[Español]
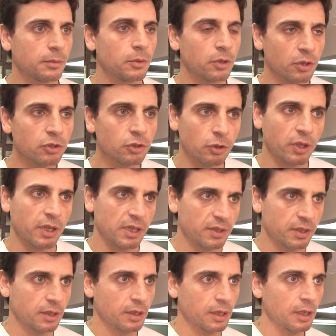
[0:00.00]
Bueno, eso es lo que
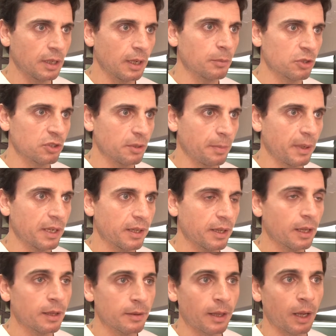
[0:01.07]
dice la
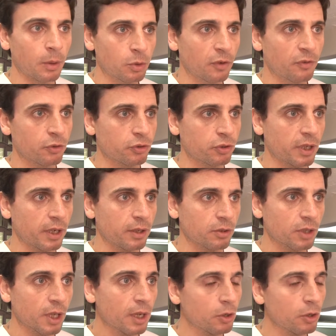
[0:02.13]
municipalidad, algunos funcionarios.